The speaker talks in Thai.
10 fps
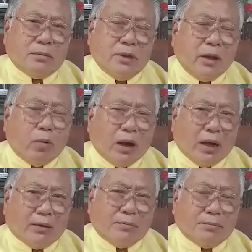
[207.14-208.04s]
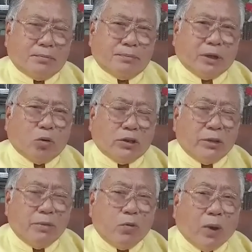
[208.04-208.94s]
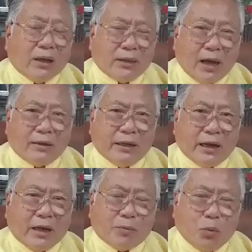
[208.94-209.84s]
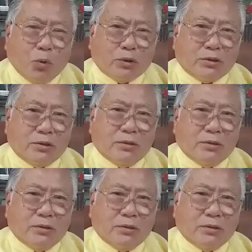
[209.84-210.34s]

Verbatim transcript: เรียกว่าเป็นคนที่มีวาทะในการพูด